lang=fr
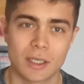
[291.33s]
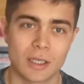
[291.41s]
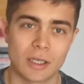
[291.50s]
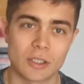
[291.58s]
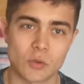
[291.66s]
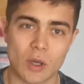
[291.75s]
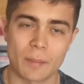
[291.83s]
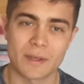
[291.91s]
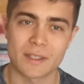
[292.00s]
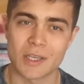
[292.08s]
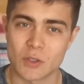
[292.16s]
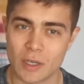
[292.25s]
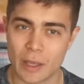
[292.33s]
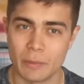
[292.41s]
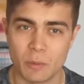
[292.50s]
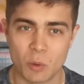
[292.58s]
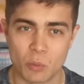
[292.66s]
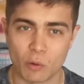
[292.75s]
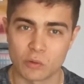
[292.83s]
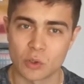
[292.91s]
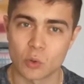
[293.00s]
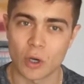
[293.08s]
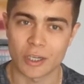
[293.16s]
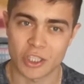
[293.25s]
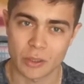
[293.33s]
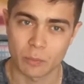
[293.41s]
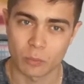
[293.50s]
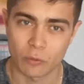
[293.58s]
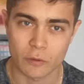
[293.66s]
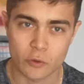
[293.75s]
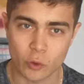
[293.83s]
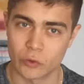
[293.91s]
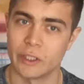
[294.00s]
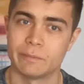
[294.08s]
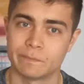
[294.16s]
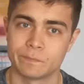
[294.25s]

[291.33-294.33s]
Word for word: sur un passage de la Bible pour vous encourager pour votre journée.